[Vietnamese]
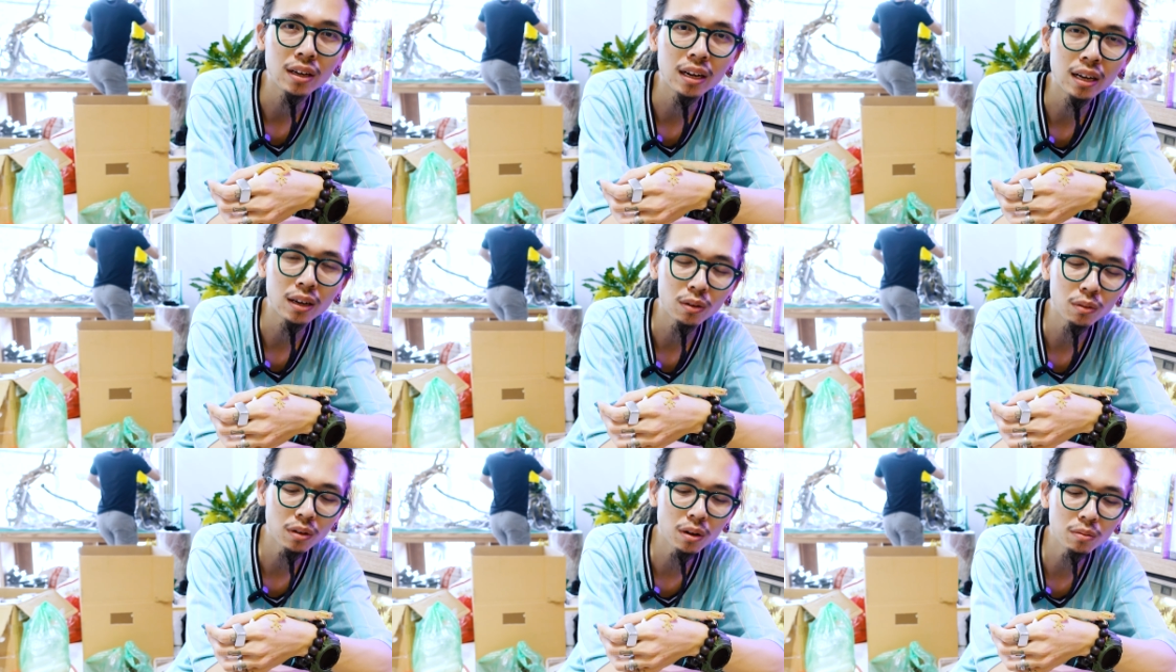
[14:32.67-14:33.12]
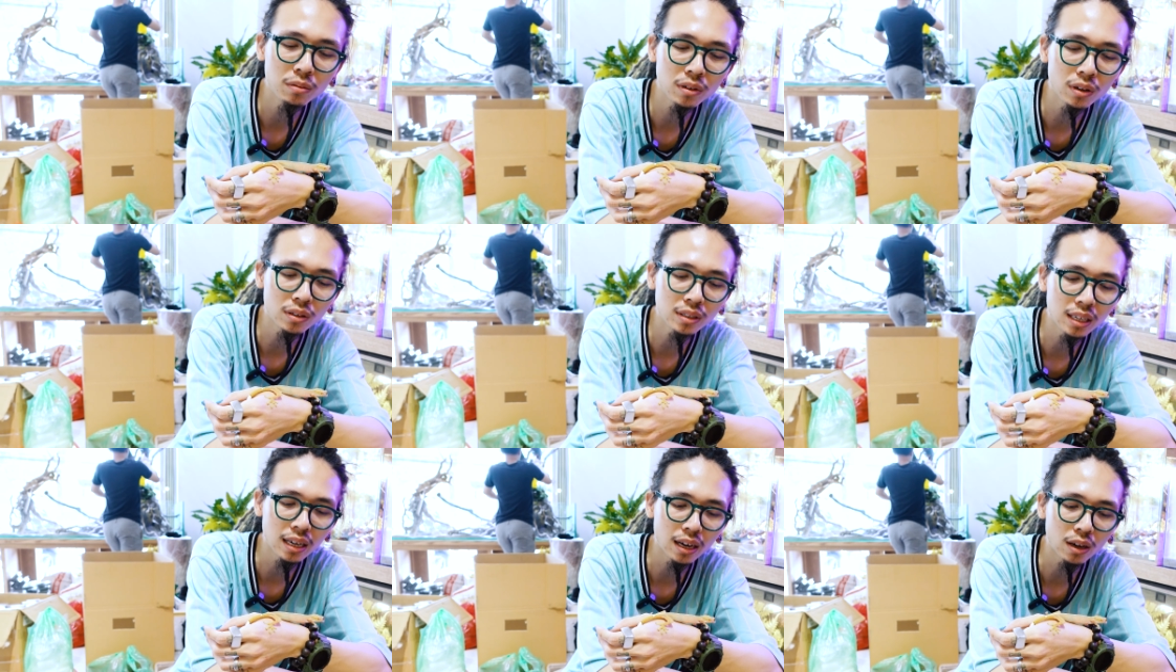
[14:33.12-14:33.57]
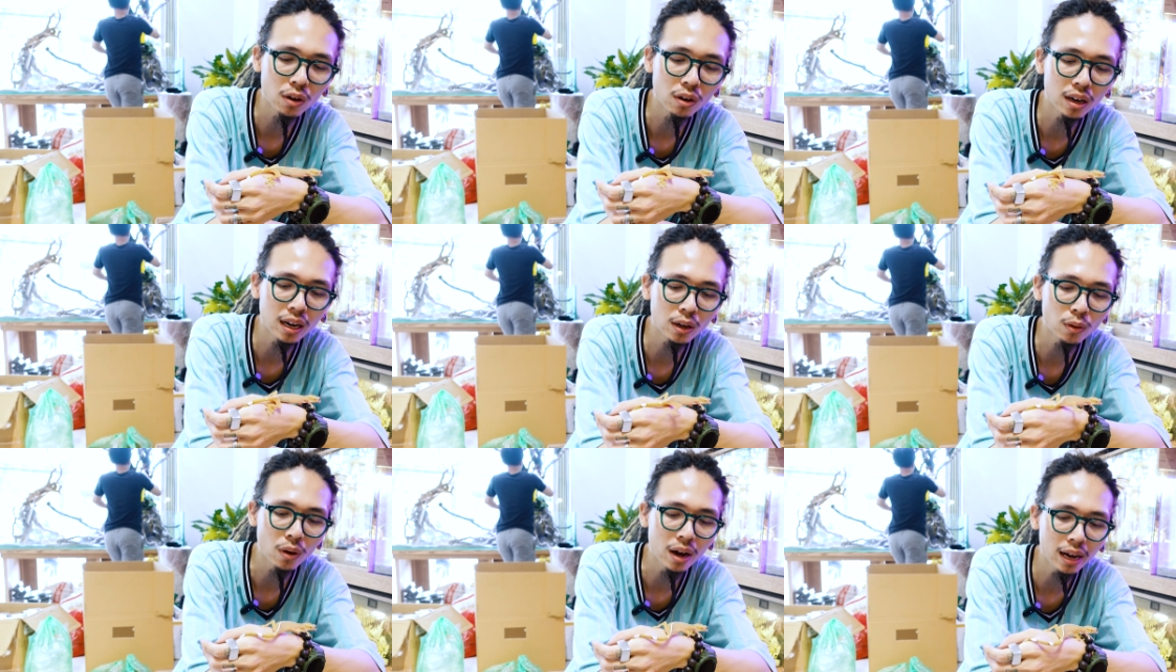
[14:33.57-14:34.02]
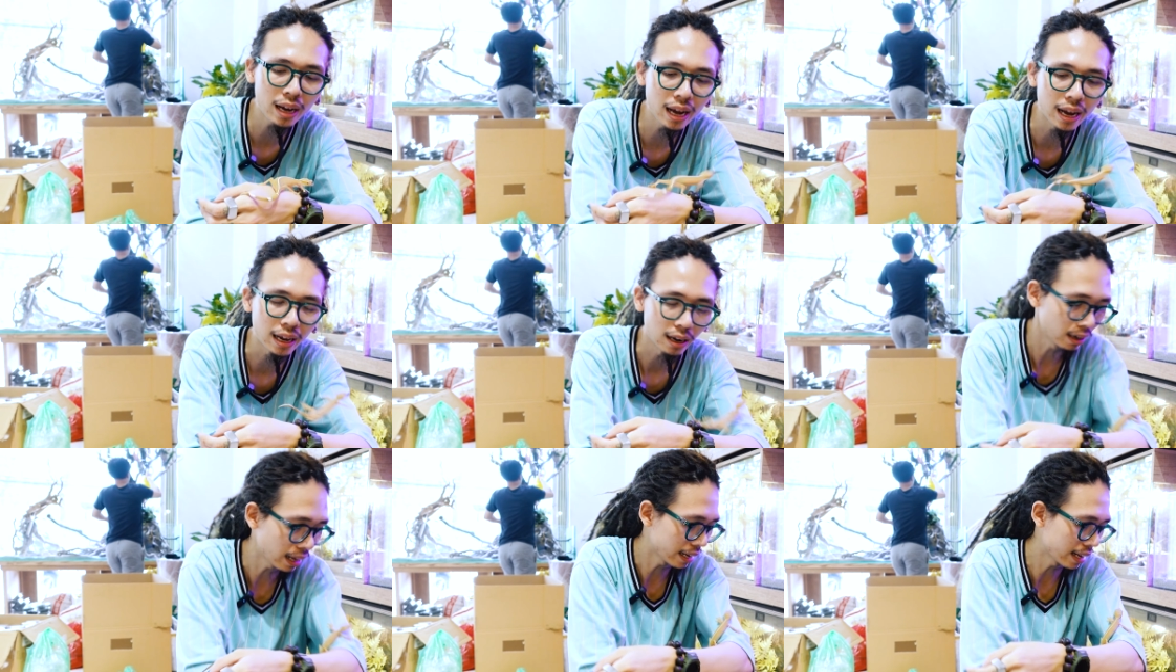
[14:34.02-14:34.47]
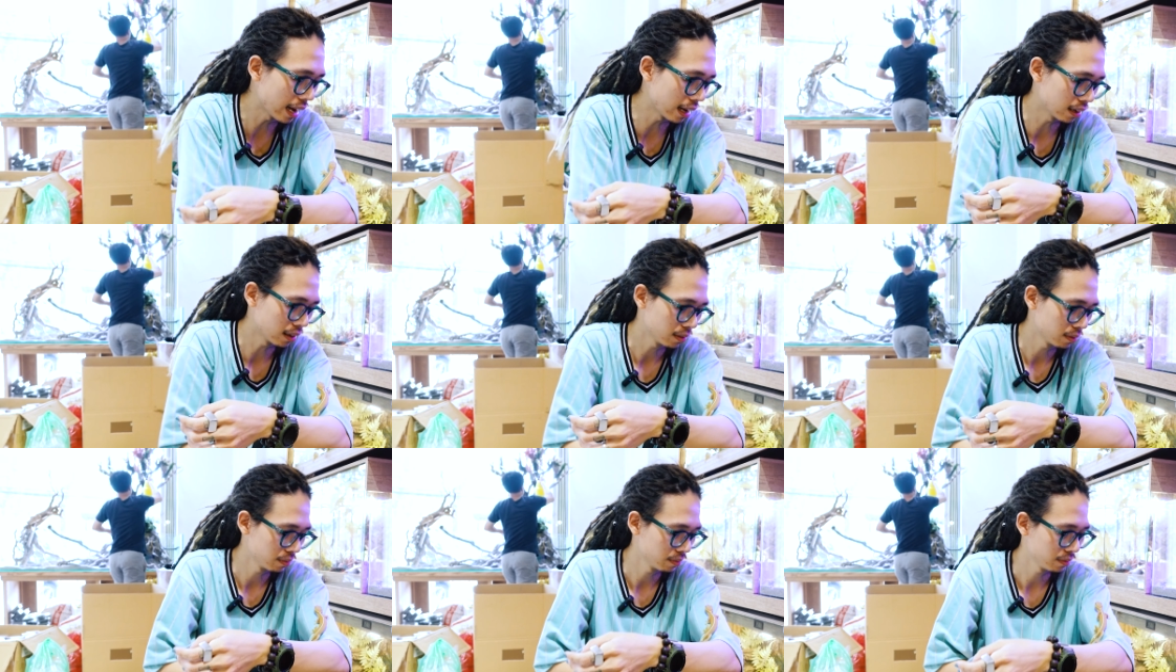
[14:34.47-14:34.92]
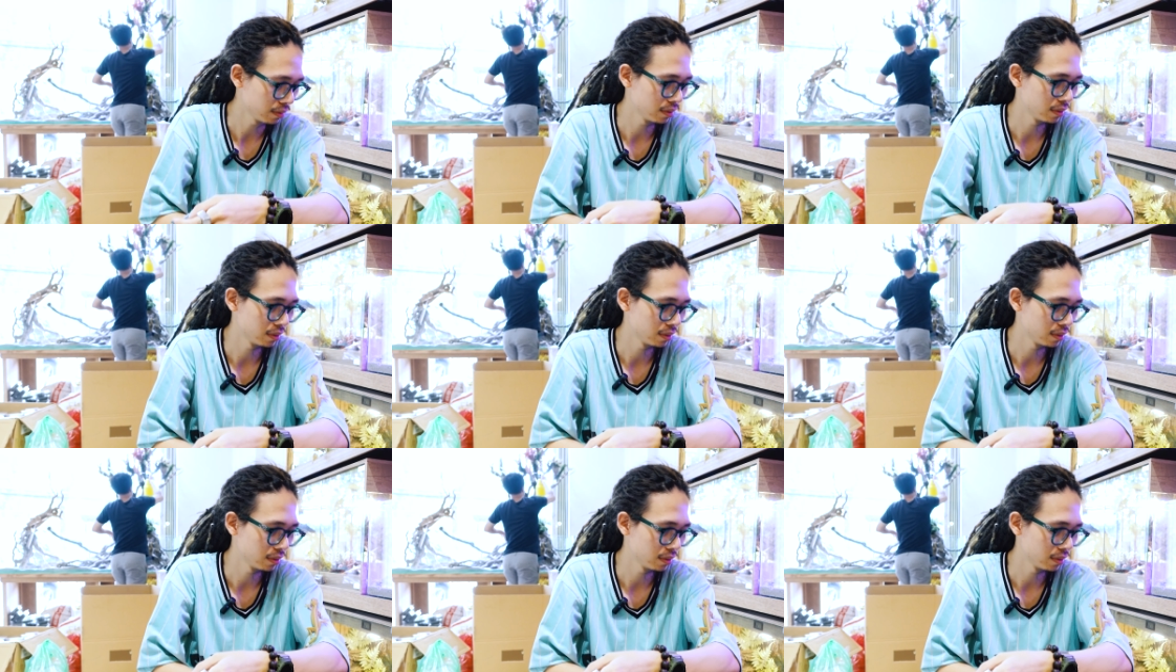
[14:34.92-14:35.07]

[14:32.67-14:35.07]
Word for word: À, cũng không có gì là khó khăn quá cả. Lại nhảy.